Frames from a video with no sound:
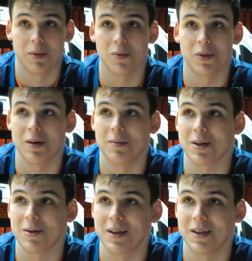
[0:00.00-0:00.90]
juntaba más
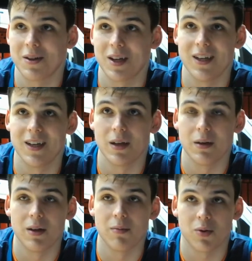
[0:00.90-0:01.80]
con ellos
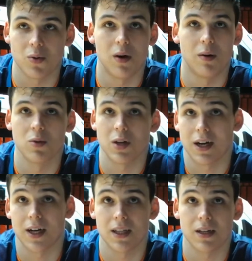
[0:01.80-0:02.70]
y, pues jugábamos a
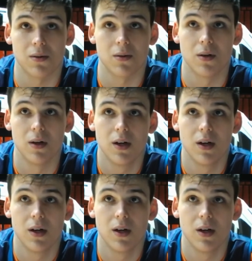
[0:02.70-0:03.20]
cartas o,